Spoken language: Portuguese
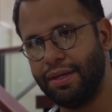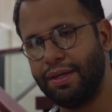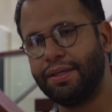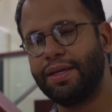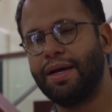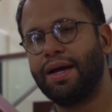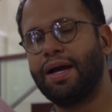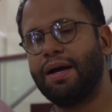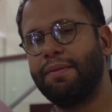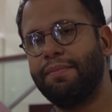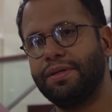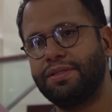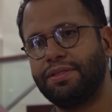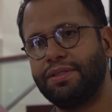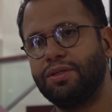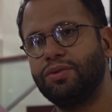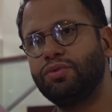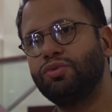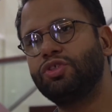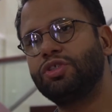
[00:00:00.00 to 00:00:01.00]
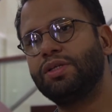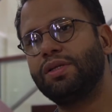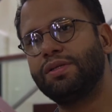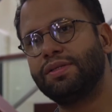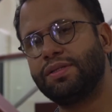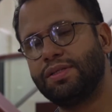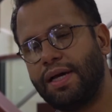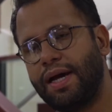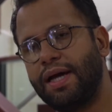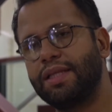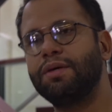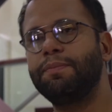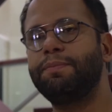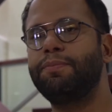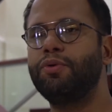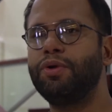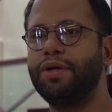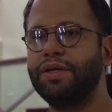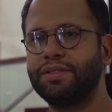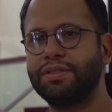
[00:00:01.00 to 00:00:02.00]
que acaba sendo utilizada
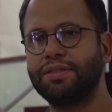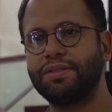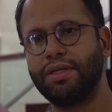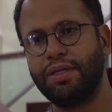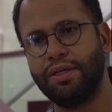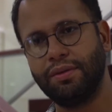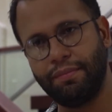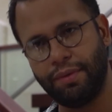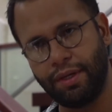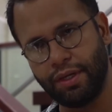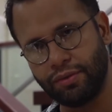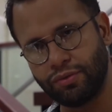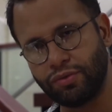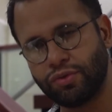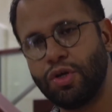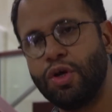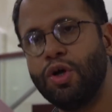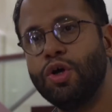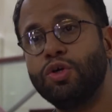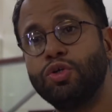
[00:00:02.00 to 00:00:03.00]
por esses segmentos,